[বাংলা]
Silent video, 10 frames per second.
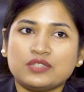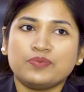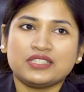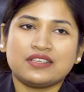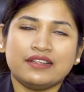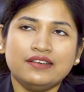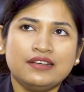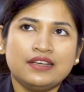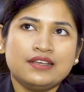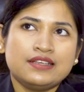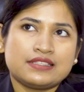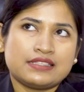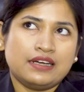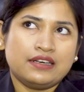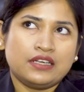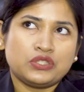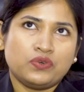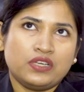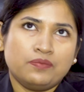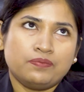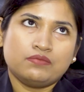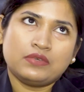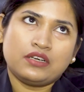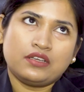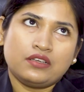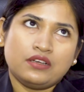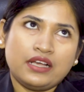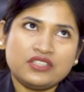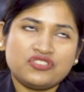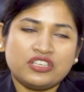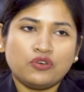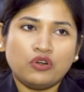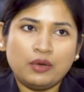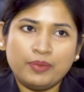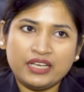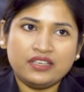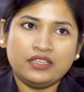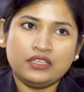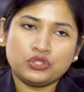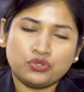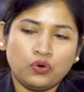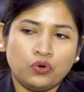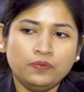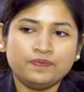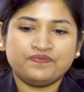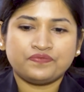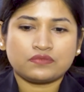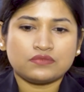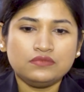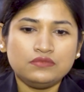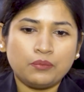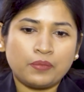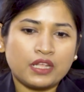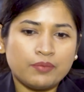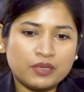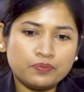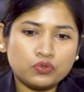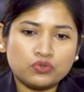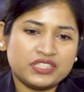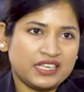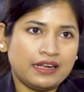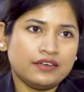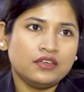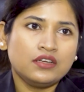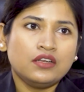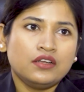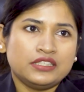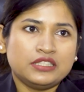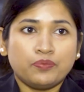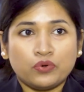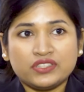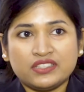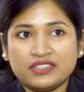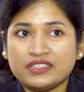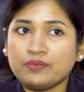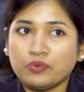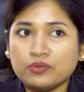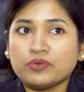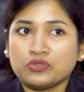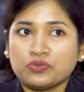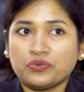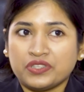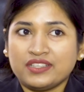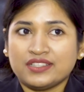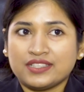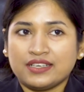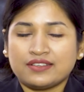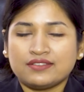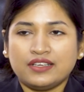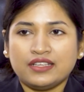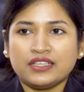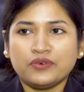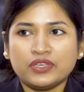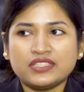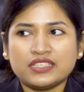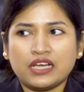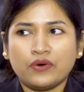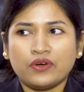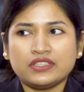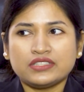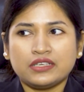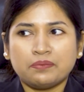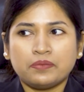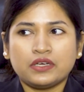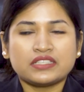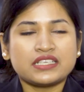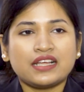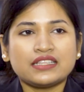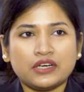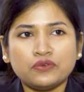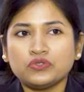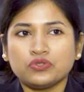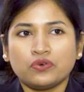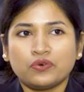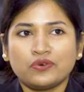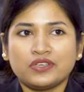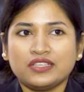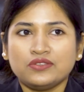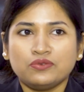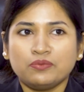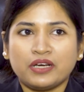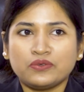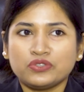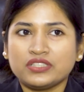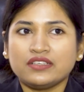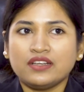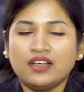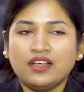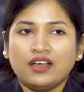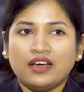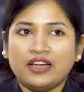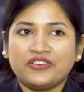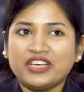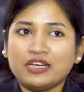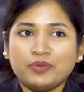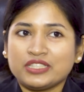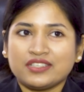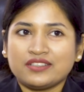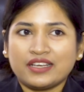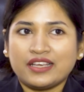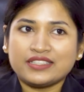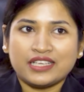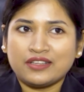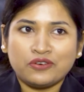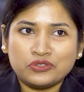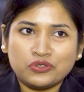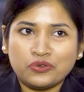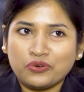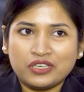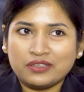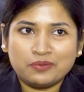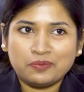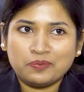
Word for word: এসপি ছিলেন স্যার আসলে মানে আইন শৃঙ্খলা বাহিনী সহ মানে পুরো জেলার যে পরিস্থিতিটাই পরিবর্তন করে দিয়েছিলেন এতে করে যেটা হয় যে সাধারণ জনগণ কিন্তু মানুষের রিয়াল পিকচারটাকেই সাধারণ জনগণের